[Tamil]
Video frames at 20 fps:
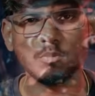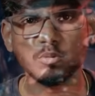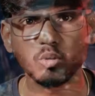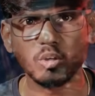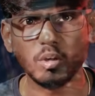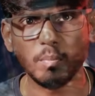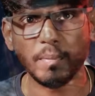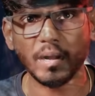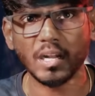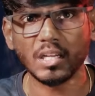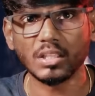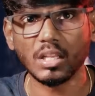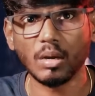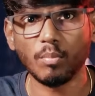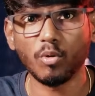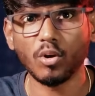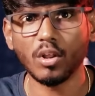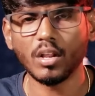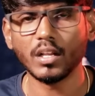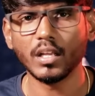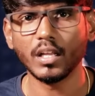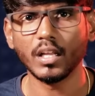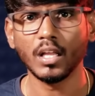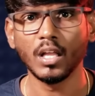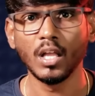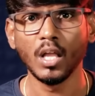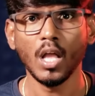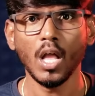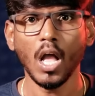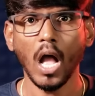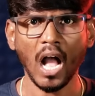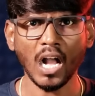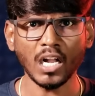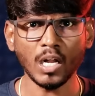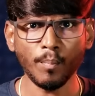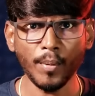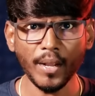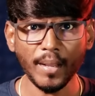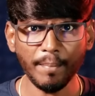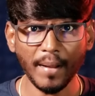அப்படின்னு சொல்லிட்டு பக்கத்தில் போகிறாருங்க
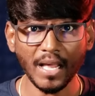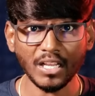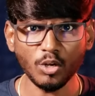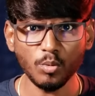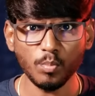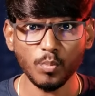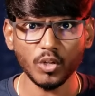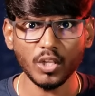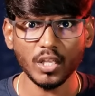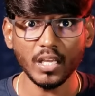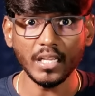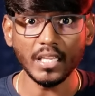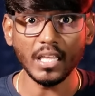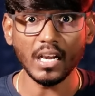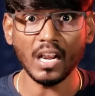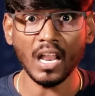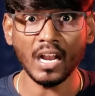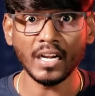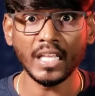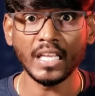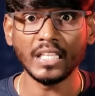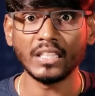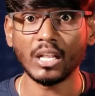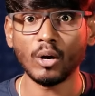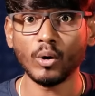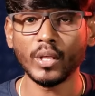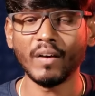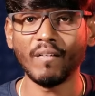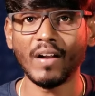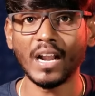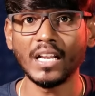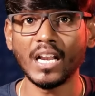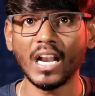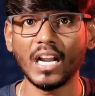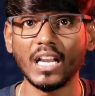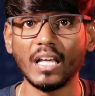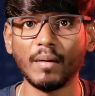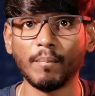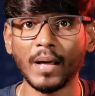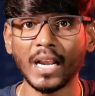அங்கே போய் பார்க்கும்போது இருளாண்டி தன்னுடைய
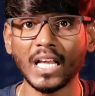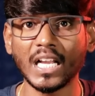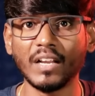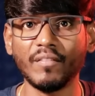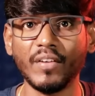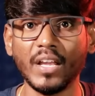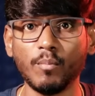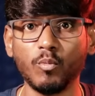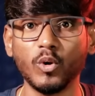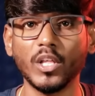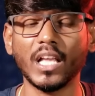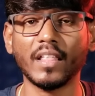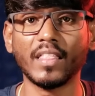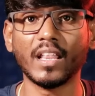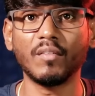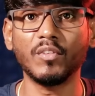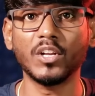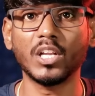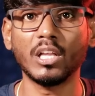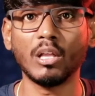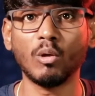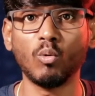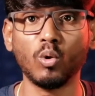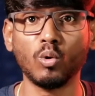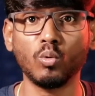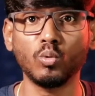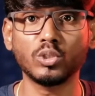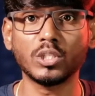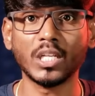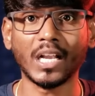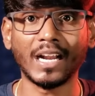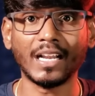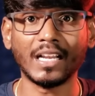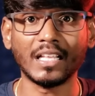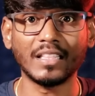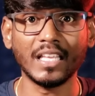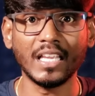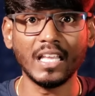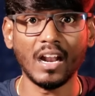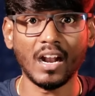வாழ்நாளில் மறக்கவே முடியாத அளவுக்கு ஒரு உச்சக்கட்ட
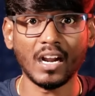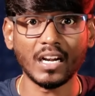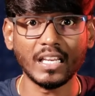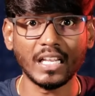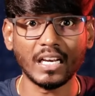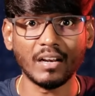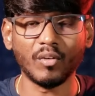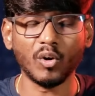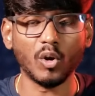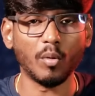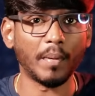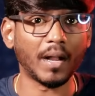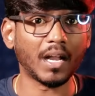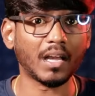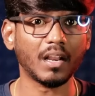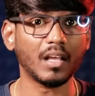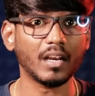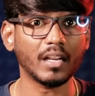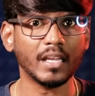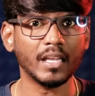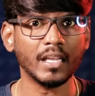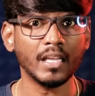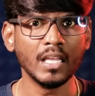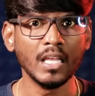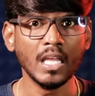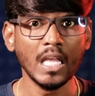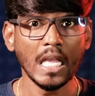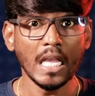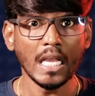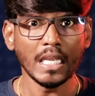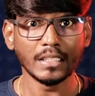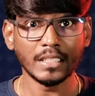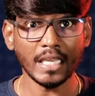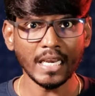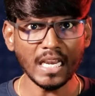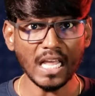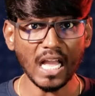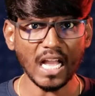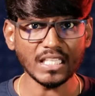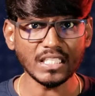திகிலான நிகழ்வுன்னு பார்க்குறாருங்க
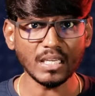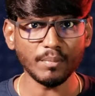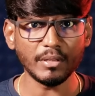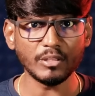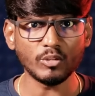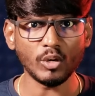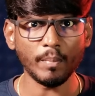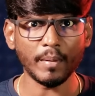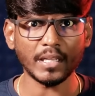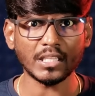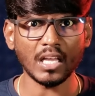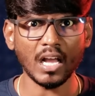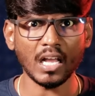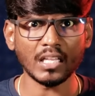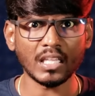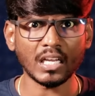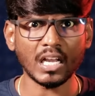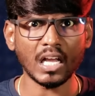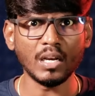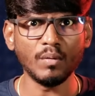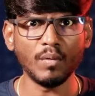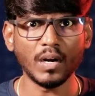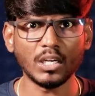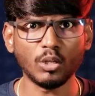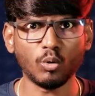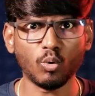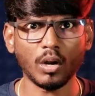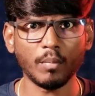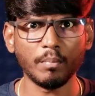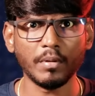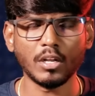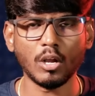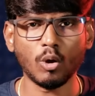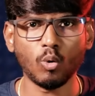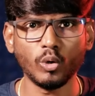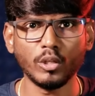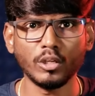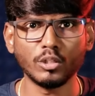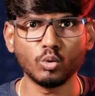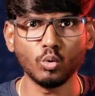என்ன ஆச்சு அப்படின்னு சொல்லி பார்த்தா அந்த கருவாட்டு குழம்பு
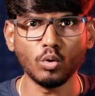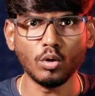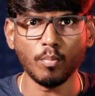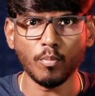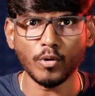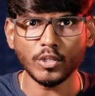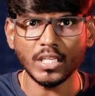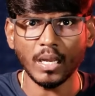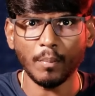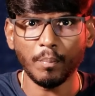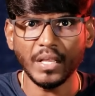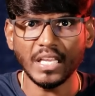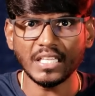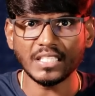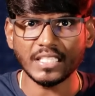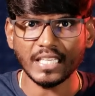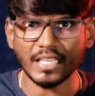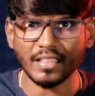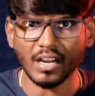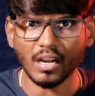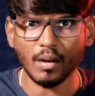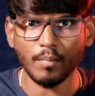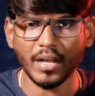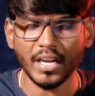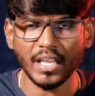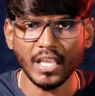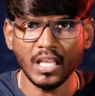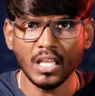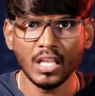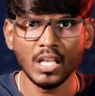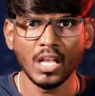இருக்கக்கூடிய தூக்கு பூசி அப்படியே செதறன மாதிரி